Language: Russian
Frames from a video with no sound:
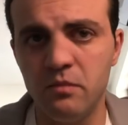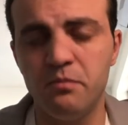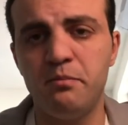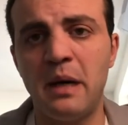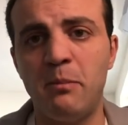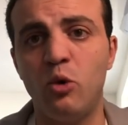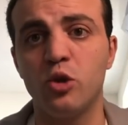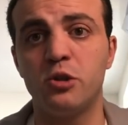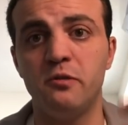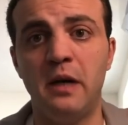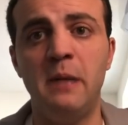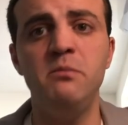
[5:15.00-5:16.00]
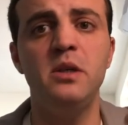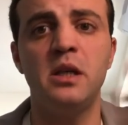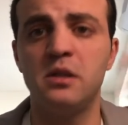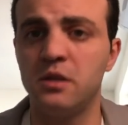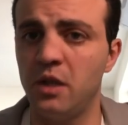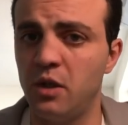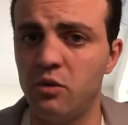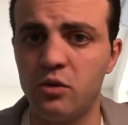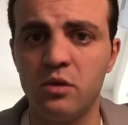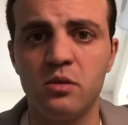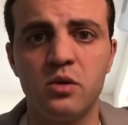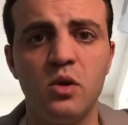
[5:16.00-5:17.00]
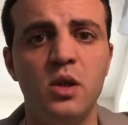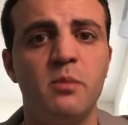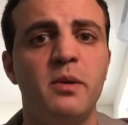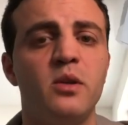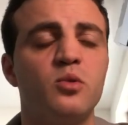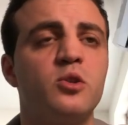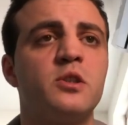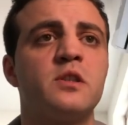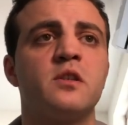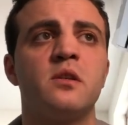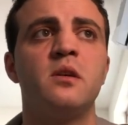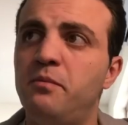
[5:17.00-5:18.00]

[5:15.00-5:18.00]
помочь вам, я не знаю, сколько получится,